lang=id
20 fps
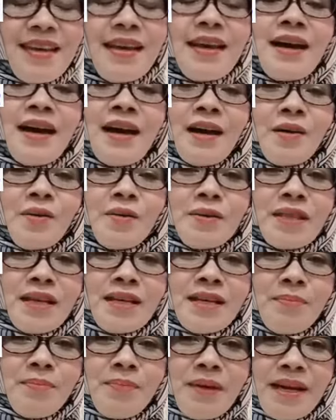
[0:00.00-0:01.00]
anggota
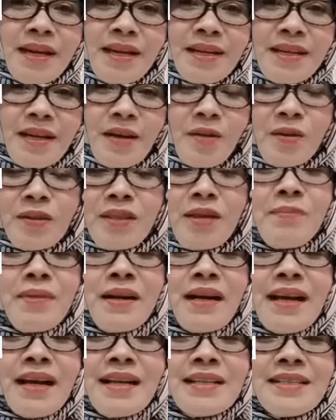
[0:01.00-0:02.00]
DPRD Kota
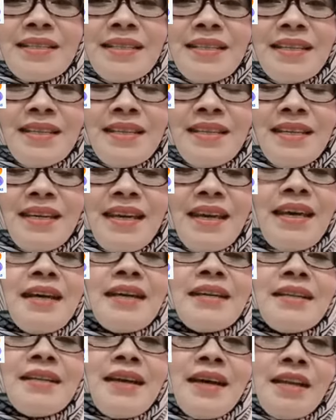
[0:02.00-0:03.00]
Bekasi
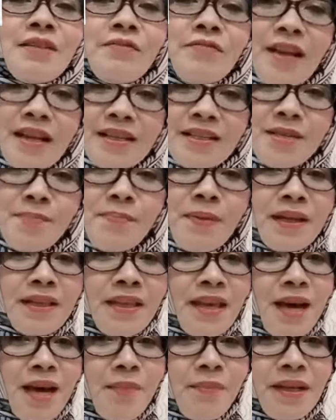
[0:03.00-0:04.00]
dari fraksi Partai
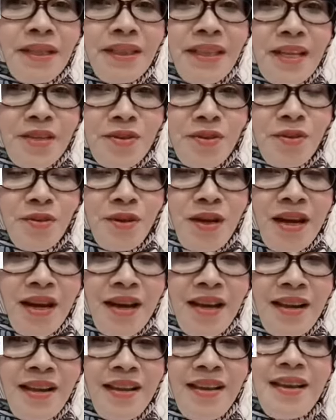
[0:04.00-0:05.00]
Amat
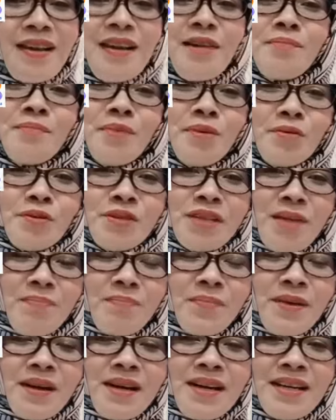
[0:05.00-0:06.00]
Nasional
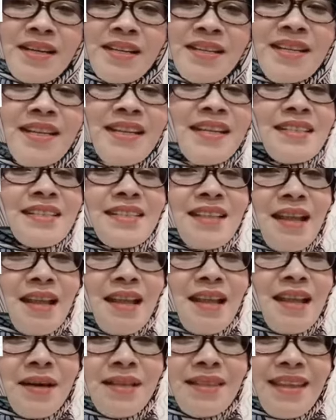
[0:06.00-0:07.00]
mengucapkan
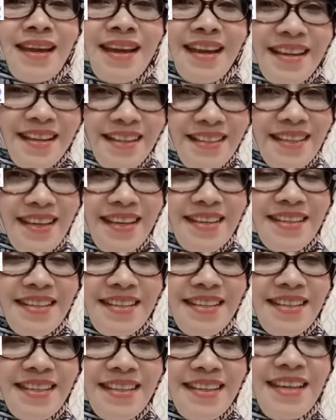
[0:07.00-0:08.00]
selamat hari
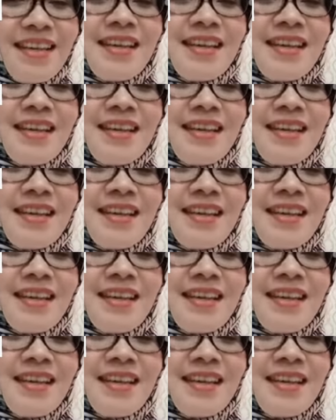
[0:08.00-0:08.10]
jadi